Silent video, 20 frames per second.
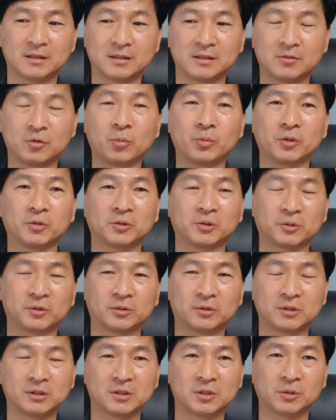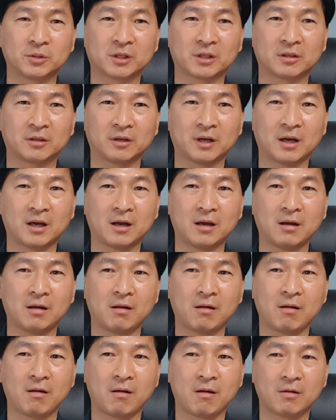로버트 기요사키가
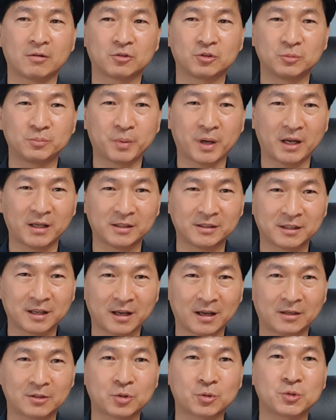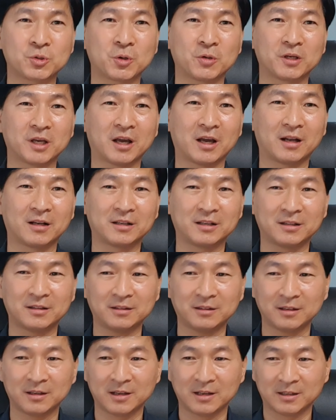출판사 초청이
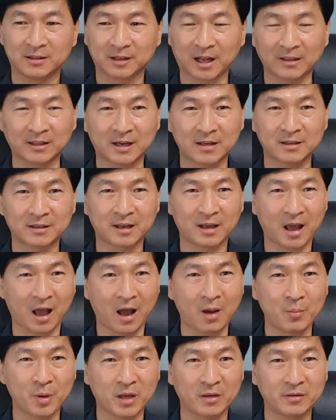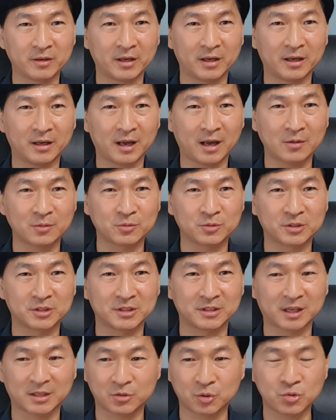아닌 다단계 아메이의
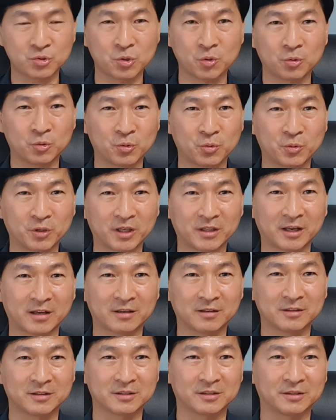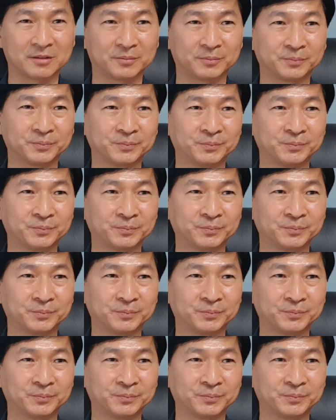한국지사 초청으로 온 게 된 거죠.